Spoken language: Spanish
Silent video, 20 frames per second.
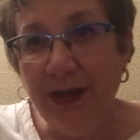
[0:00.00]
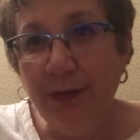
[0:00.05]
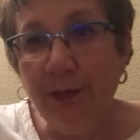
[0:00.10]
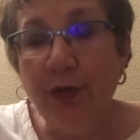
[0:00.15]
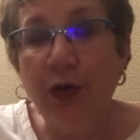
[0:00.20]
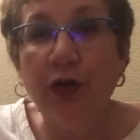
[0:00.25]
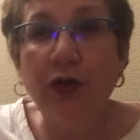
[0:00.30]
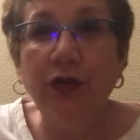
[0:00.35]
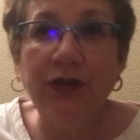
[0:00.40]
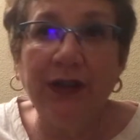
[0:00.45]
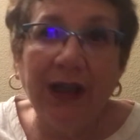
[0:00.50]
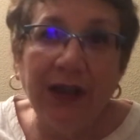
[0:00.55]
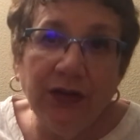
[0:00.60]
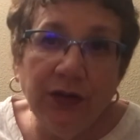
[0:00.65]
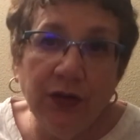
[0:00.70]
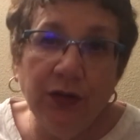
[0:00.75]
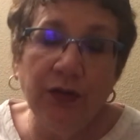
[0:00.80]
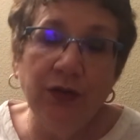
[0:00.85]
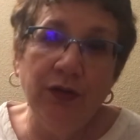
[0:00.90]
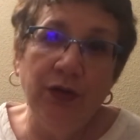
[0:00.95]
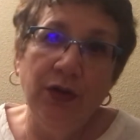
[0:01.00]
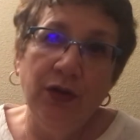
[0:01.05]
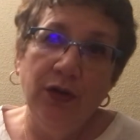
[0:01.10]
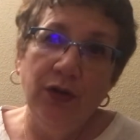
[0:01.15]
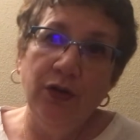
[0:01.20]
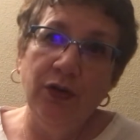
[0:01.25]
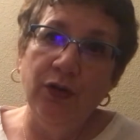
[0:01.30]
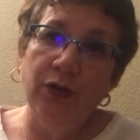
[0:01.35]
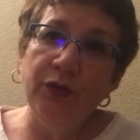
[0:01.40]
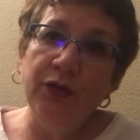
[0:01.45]
Por lo tanto,
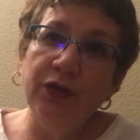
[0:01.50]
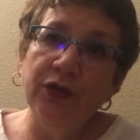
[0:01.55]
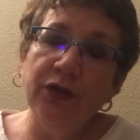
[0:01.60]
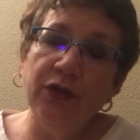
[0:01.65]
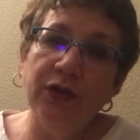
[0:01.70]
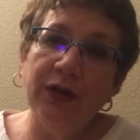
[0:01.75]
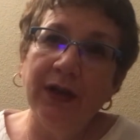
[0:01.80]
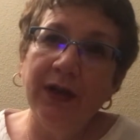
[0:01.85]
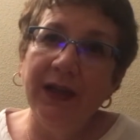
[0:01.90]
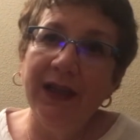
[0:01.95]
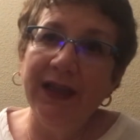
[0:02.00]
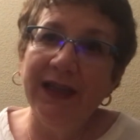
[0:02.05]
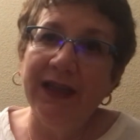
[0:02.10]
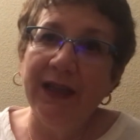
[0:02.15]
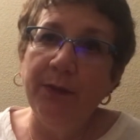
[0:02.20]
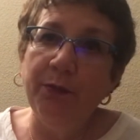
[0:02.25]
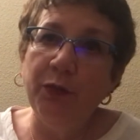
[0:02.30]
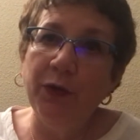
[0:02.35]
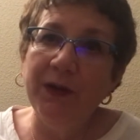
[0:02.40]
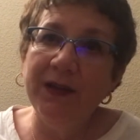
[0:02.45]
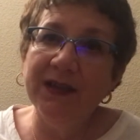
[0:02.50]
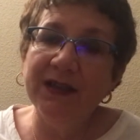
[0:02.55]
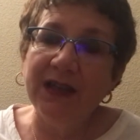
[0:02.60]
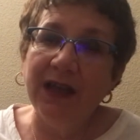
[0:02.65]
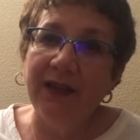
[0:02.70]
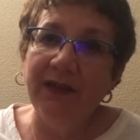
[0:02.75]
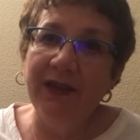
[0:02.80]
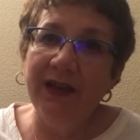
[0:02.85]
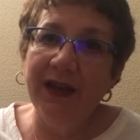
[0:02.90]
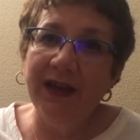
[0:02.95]
lo único que puedes
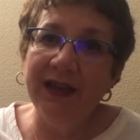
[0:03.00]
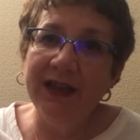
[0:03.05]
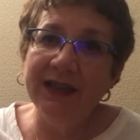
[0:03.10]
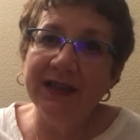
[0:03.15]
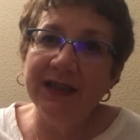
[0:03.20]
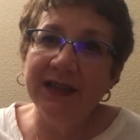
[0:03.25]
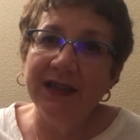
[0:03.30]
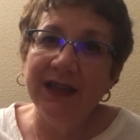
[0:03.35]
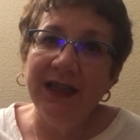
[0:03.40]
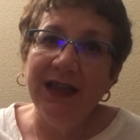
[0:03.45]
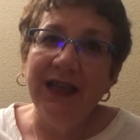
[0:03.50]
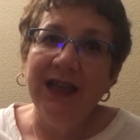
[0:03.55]
hacer es